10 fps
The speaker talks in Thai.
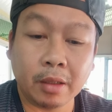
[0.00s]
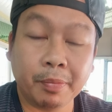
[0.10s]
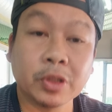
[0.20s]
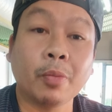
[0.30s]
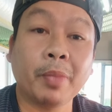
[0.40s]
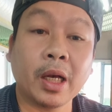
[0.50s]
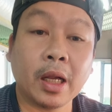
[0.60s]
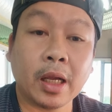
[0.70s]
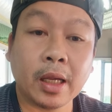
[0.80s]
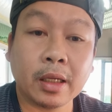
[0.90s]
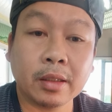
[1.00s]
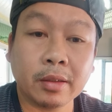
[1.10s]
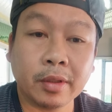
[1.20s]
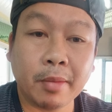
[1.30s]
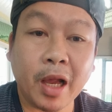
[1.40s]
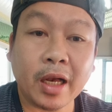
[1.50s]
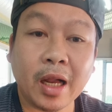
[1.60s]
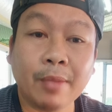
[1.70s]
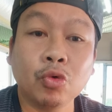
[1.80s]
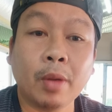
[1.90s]
ประสบปัญหาที่บ้าน
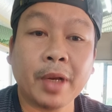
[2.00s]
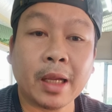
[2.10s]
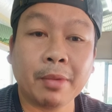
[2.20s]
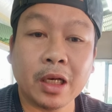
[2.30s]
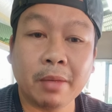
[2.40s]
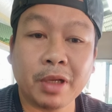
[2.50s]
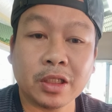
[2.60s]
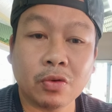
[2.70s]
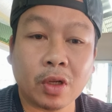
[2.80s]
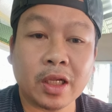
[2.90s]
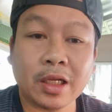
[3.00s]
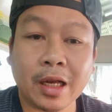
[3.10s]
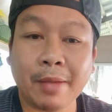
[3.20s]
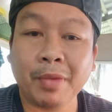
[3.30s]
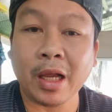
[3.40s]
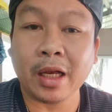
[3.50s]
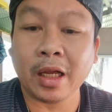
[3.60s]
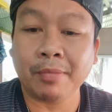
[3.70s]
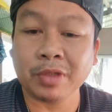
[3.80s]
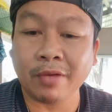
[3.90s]
น้ำท่วมนะครับ ก็เลยไม่สะดวกที่จะรับงาน
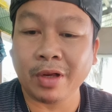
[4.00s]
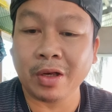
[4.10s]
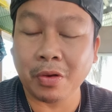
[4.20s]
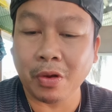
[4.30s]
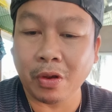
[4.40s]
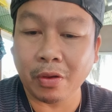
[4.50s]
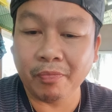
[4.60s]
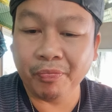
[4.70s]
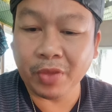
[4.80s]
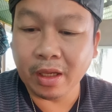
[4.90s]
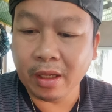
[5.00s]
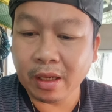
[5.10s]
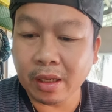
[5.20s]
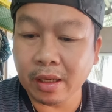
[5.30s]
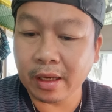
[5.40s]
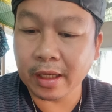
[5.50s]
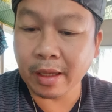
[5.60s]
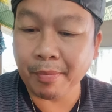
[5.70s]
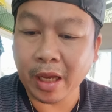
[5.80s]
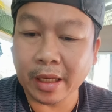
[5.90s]
นะครับช่างวัดก็ได้
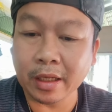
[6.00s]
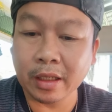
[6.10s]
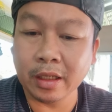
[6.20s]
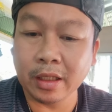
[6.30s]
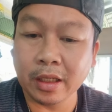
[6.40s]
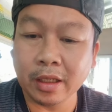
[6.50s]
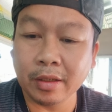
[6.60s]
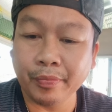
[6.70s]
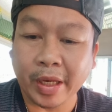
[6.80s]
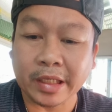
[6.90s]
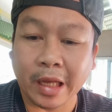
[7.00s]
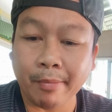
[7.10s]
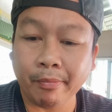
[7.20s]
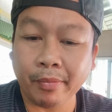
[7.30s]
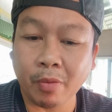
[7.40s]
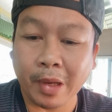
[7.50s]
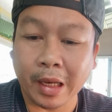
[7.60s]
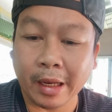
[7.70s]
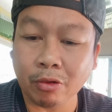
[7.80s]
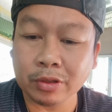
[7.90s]
ทำการคืนเงินมัดจำออกไป
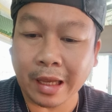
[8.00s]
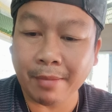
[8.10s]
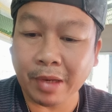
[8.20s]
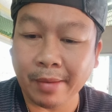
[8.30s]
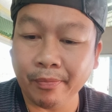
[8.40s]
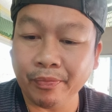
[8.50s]
แล้วสามเล่ม